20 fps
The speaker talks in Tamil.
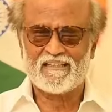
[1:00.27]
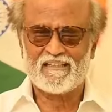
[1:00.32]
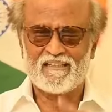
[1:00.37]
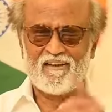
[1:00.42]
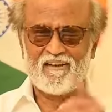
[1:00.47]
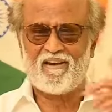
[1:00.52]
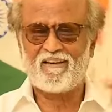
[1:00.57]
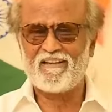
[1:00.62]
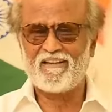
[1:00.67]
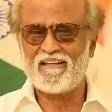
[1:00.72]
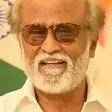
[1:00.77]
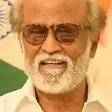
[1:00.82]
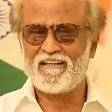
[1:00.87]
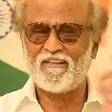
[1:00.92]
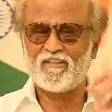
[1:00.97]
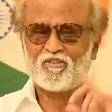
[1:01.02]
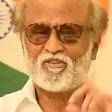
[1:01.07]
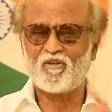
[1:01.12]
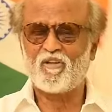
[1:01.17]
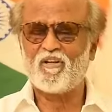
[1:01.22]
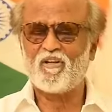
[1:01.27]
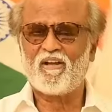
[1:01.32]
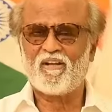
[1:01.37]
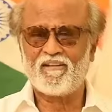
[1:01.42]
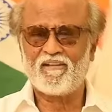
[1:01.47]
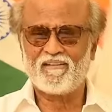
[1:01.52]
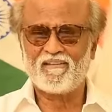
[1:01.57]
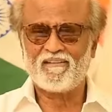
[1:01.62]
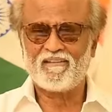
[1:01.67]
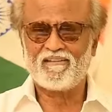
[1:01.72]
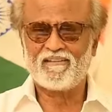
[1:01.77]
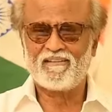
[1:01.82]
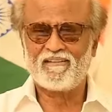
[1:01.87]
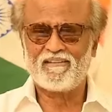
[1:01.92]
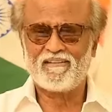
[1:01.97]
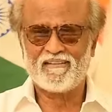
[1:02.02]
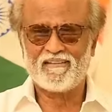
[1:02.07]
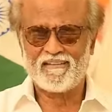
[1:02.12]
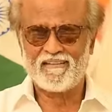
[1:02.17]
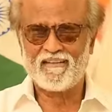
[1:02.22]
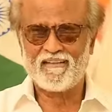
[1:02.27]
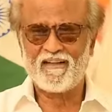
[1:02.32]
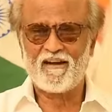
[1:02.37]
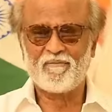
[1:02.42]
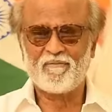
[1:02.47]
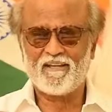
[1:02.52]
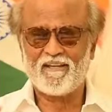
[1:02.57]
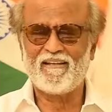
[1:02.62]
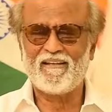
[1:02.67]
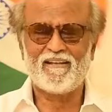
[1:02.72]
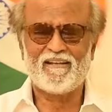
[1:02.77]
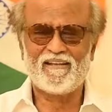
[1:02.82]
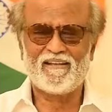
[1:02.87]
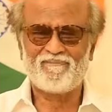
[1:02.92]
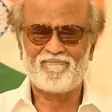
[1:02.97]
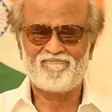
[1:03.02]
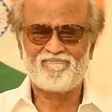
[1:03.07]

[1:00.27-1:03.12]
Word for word: நாடு இல்லைன்னு சொன்னால் நாம் இல்லை